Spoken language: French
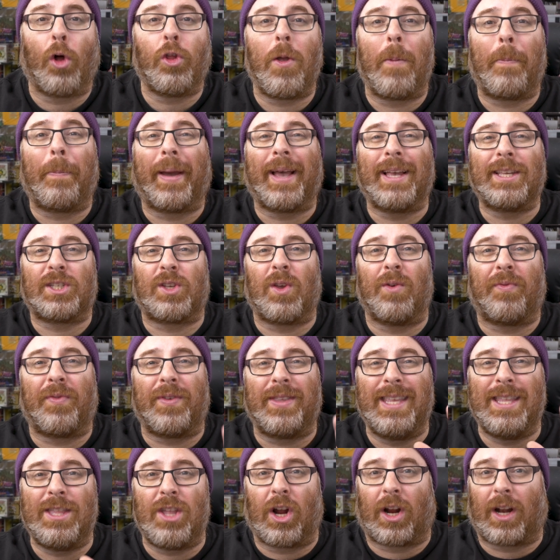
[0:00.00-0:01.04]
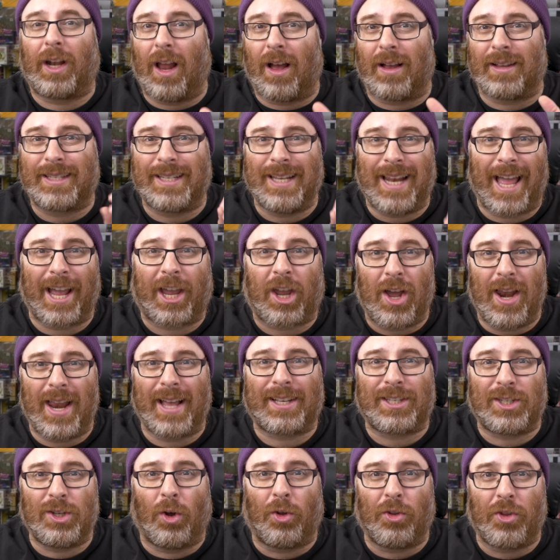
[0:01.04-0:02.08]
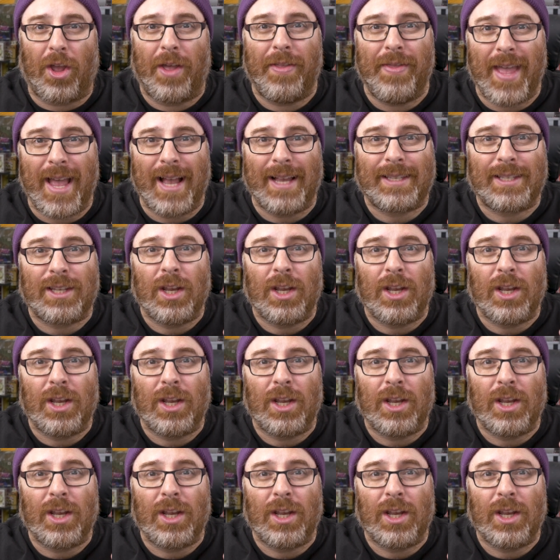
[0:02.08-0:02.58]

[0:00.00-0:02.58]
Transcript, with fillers: On a presque fini de classer la collection de NES.